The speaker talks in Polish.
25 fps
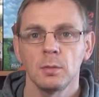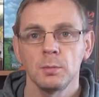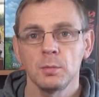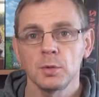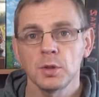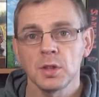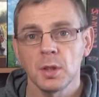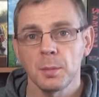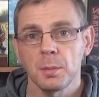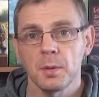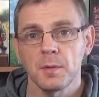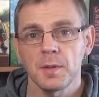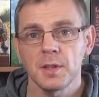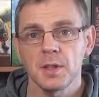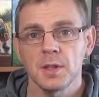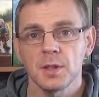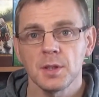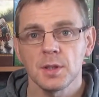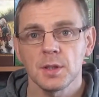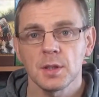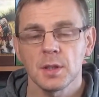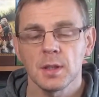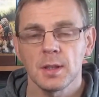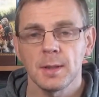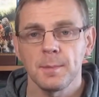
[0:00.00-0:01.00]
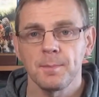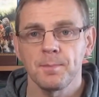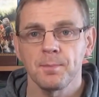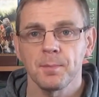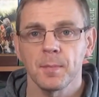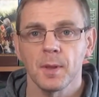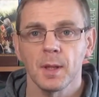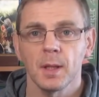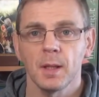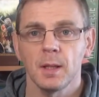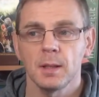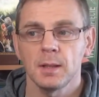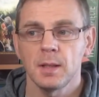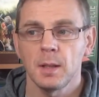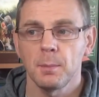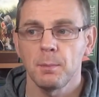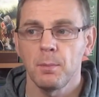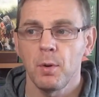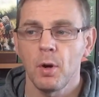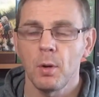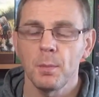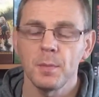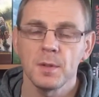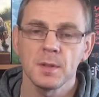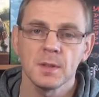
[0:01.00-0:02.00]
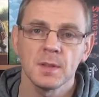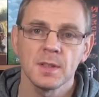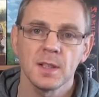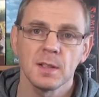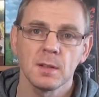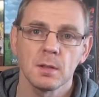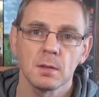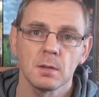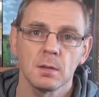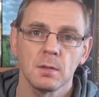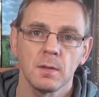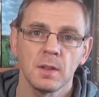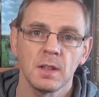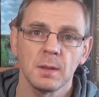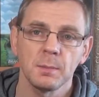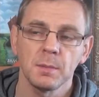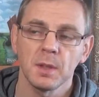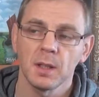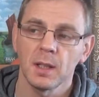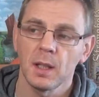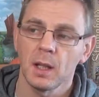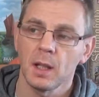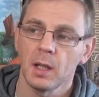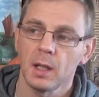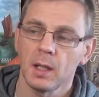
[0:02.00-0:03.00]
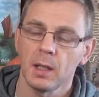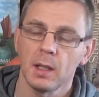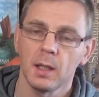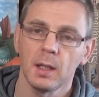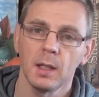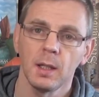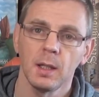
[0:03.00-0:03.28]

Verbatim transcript: No muszę powiedzieć, że e, ten pomysł z zastosowaniem takiego